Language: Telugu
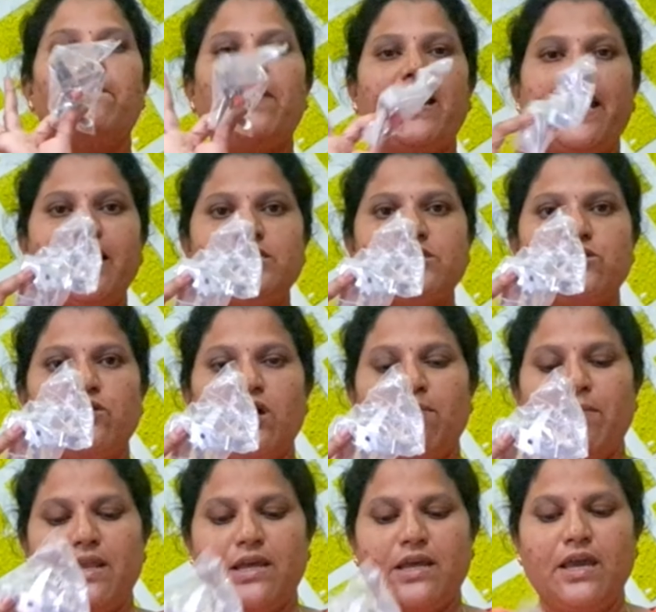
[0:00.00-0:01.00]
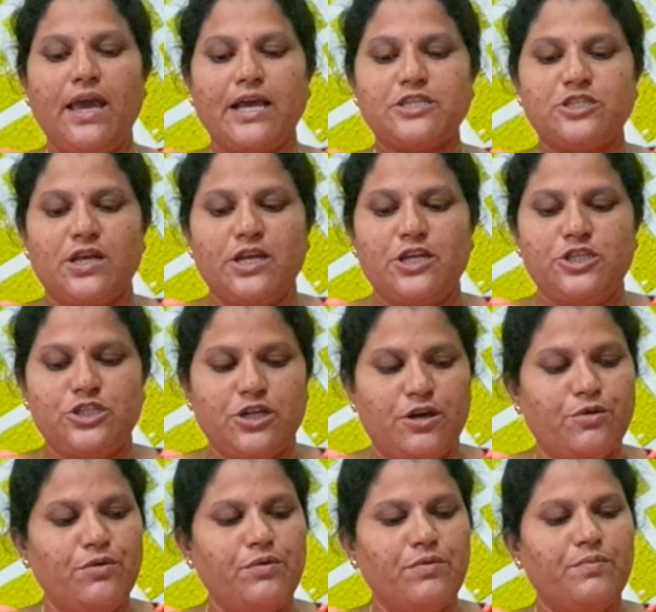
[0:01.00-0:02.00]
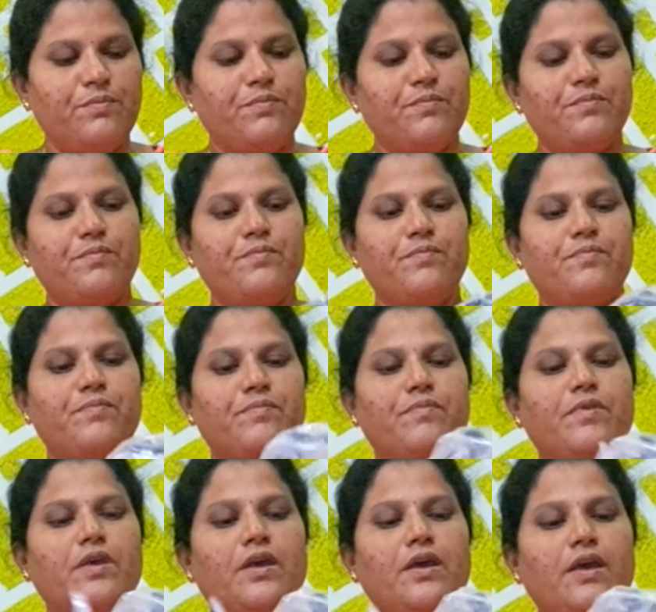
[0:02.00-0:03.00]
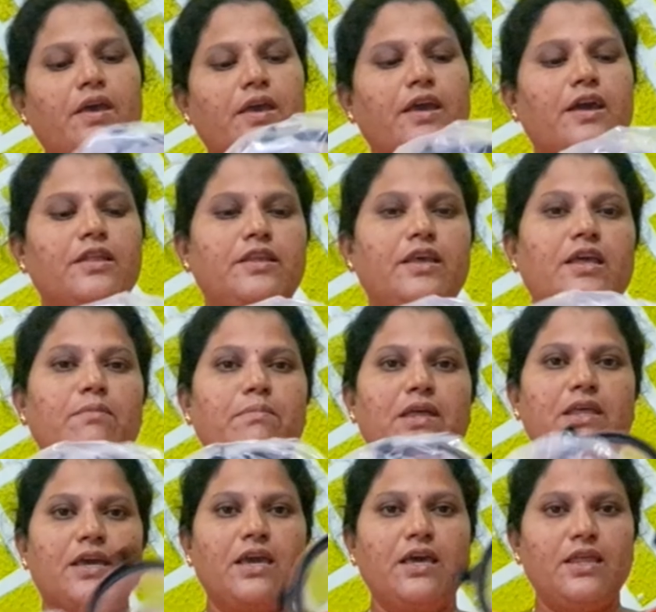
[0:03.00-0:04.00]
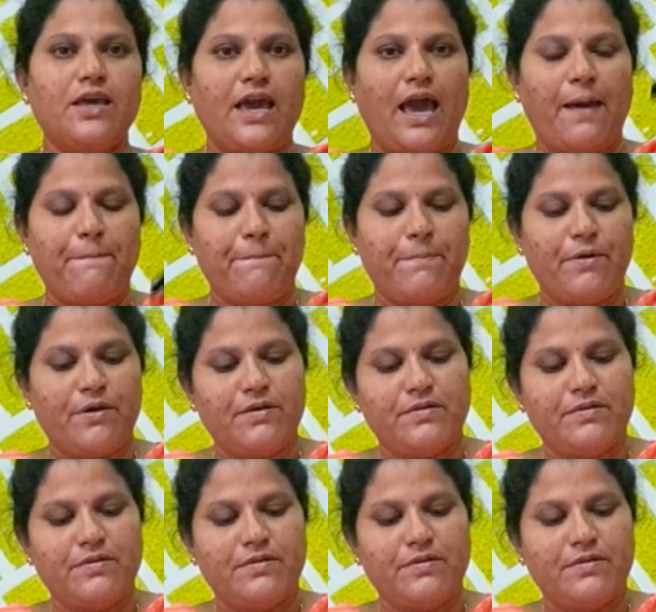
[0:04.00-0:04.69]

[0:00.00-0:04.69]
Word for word: బ్లేడ్స్ కూడా మనకి ఎక్స్ట్రా ఇచ్చారు ఇంకా దీని మీదకి ఇది క్యాప్